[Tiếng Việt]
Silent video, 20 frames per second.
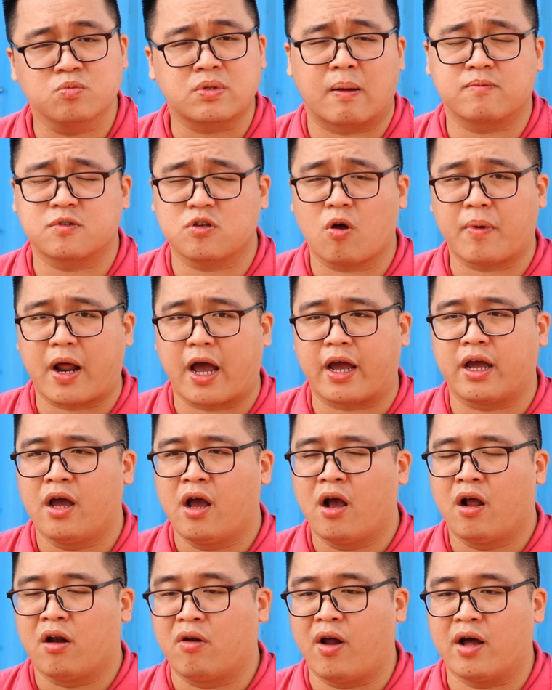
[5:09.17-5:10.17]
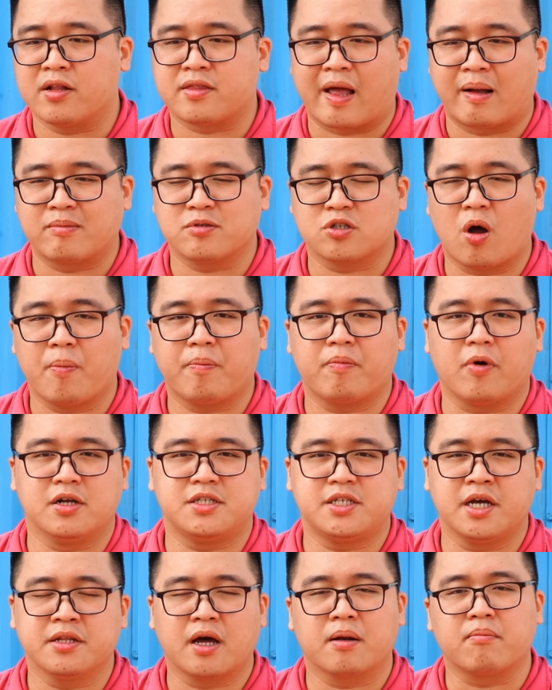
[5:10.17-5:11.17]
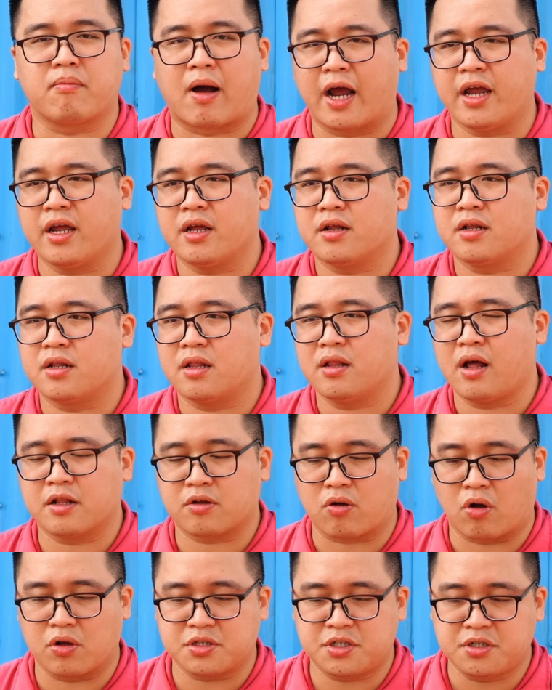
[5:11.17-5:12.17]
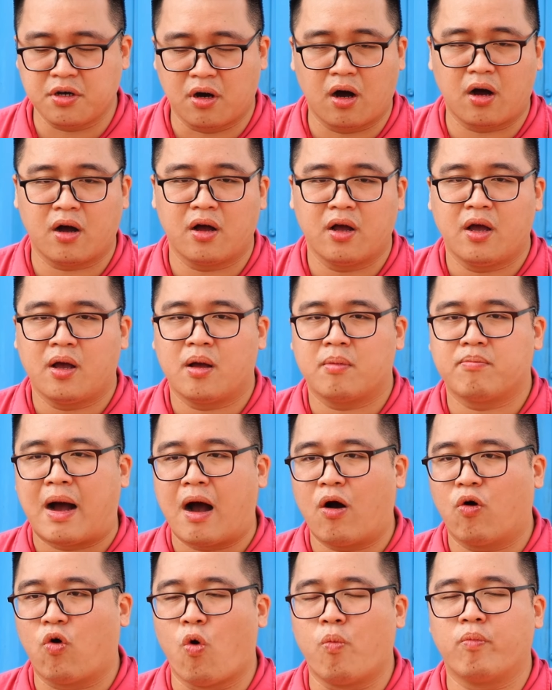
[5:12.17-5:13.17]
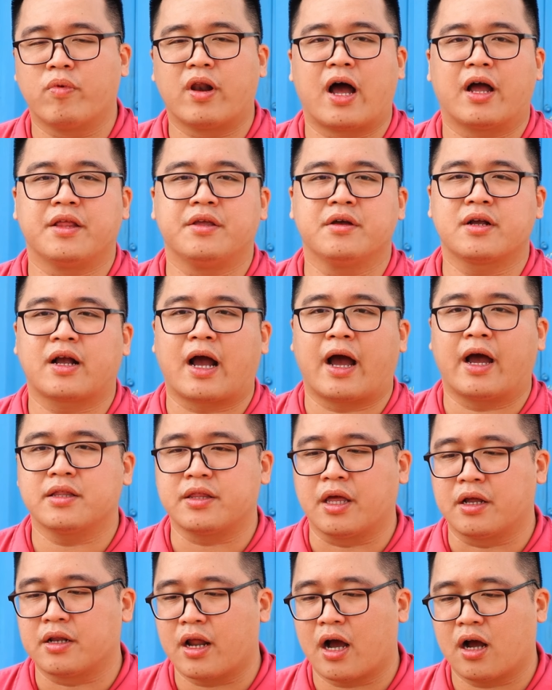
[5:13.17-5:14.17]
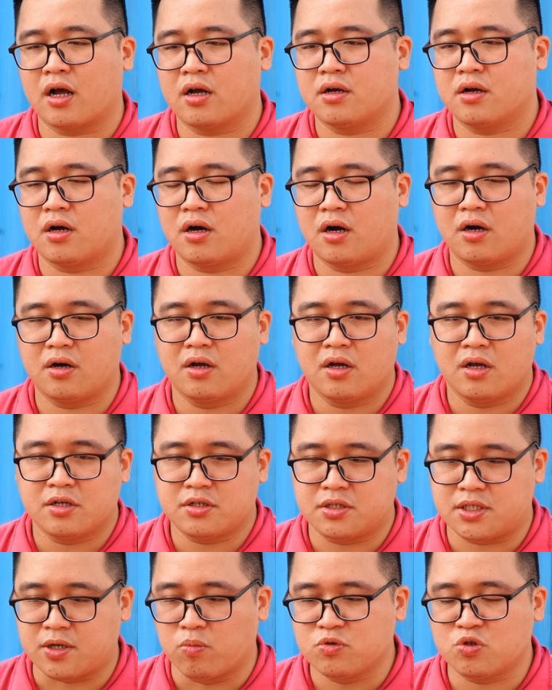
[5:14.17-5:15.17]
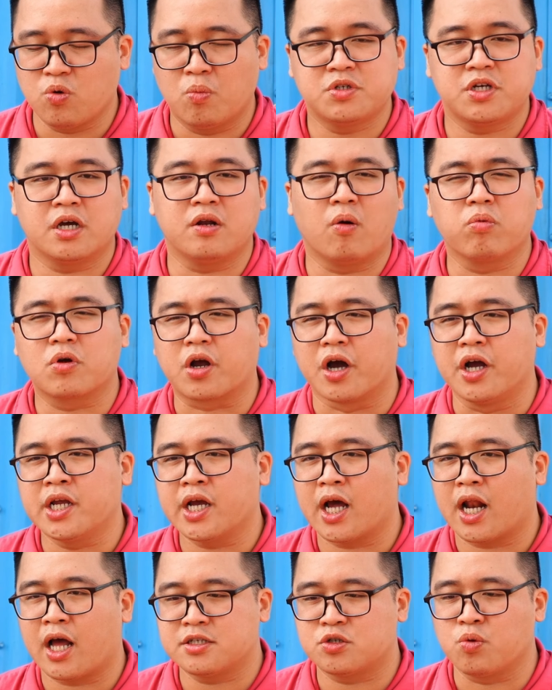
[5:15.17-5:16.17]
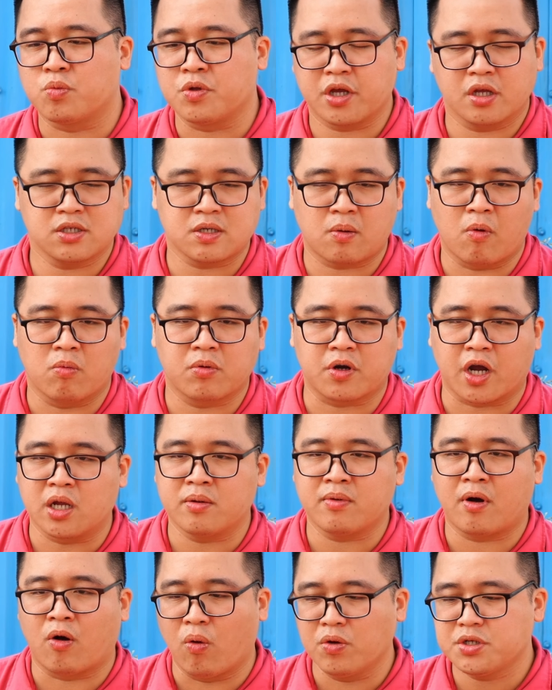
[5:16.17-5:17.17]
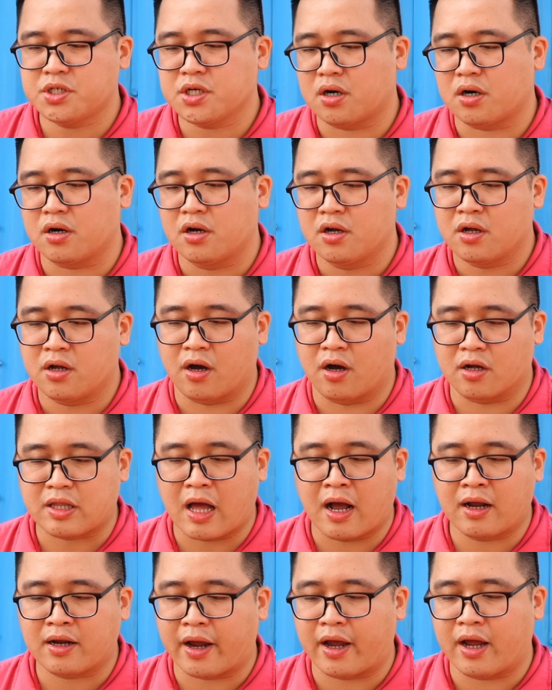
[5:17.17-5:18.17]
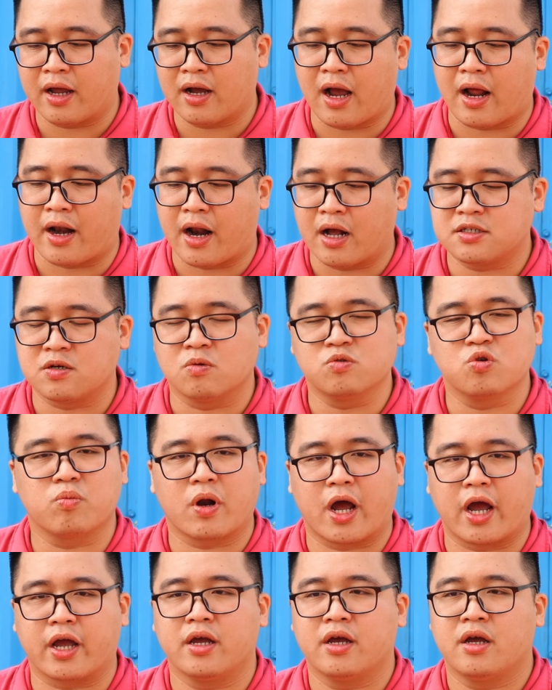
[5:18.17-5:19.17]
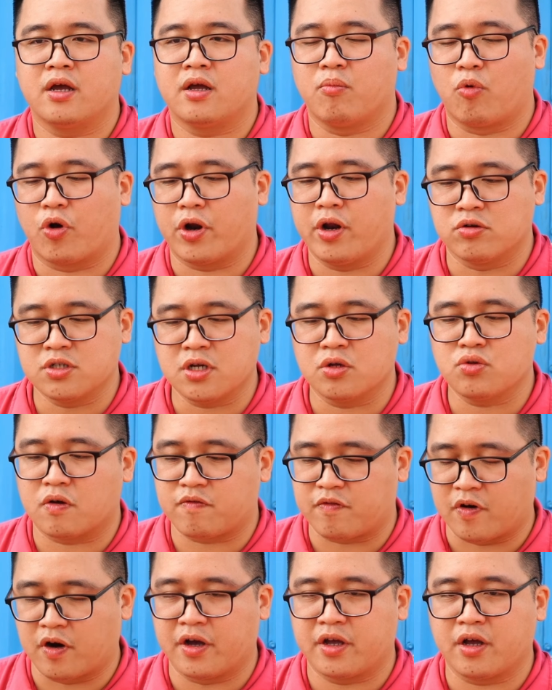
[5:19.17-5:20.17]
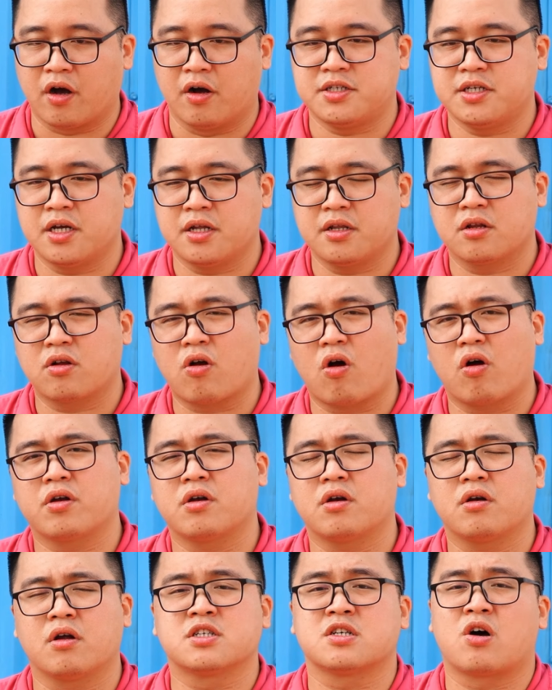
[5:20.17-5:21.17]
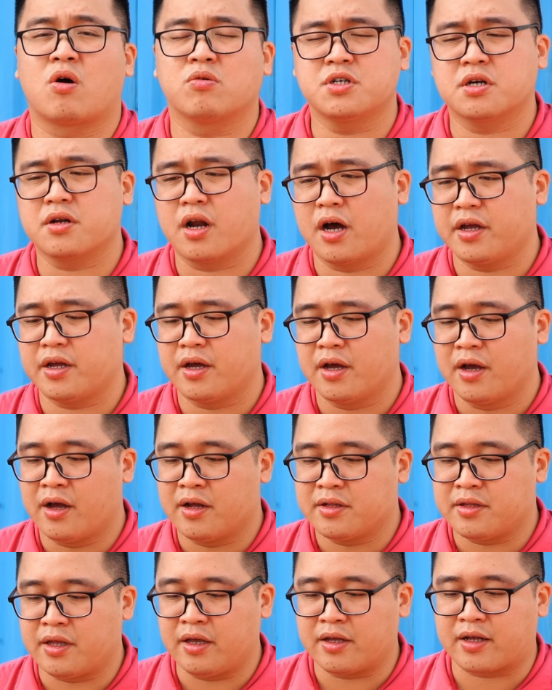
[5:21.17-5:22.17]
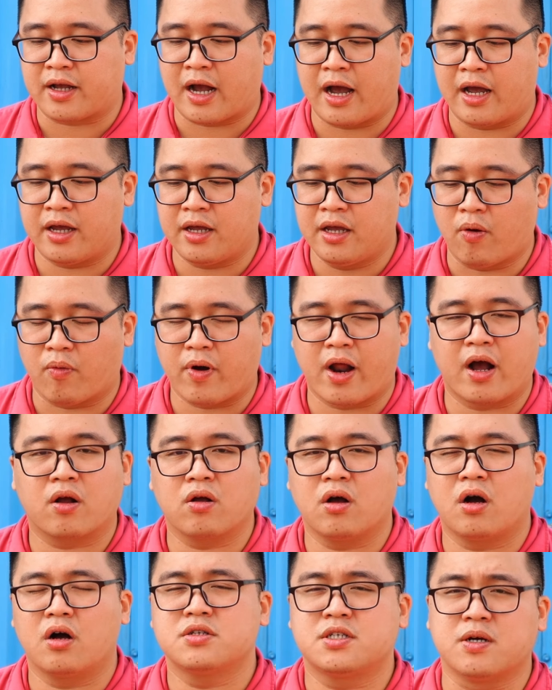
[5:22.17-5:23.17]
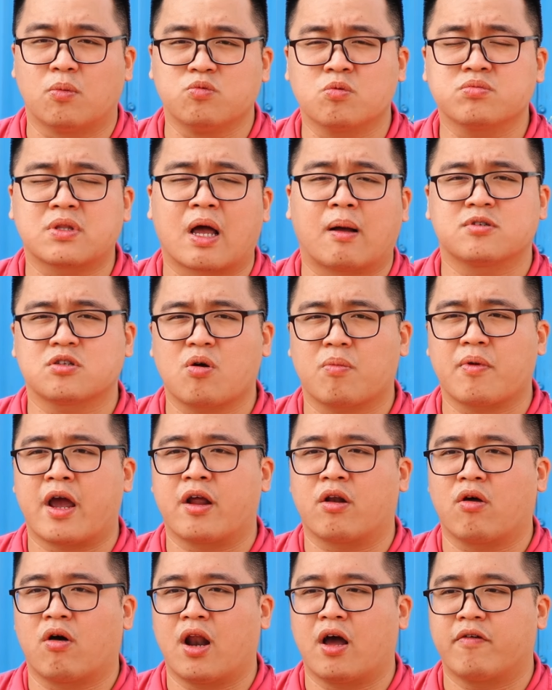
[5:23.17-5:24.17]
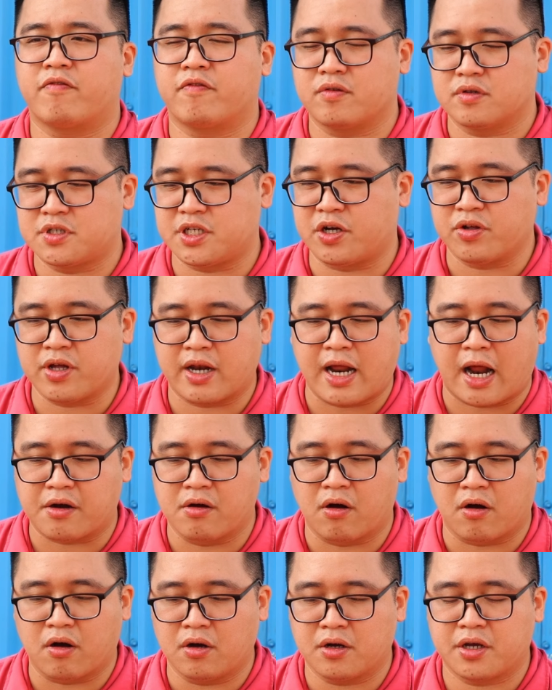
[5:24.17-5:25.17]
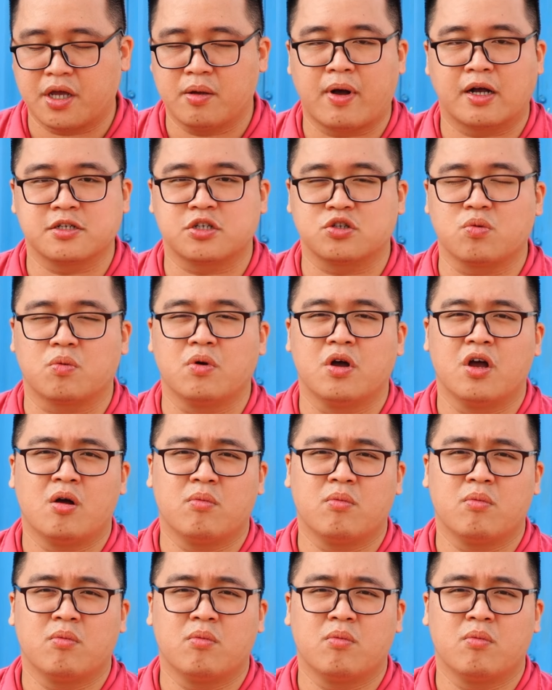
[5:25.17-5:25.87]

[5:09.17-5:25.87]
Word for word: zoom 8 stop này đó là 8 stop ở trên thân máy, tức là còn chưa bao gồm là những cái tính năng chống zoom trên ống kính hay là dùng những dòng ống kính và hỗ trợ tăng cái khả năng chống zoom này. Một cái điều rất là tuyệt vời, ở trên con R6 trước đây thì cái hiệu năng chống zoom 8 stop này nó là chỉ có thể đạt được khi mà sử dụng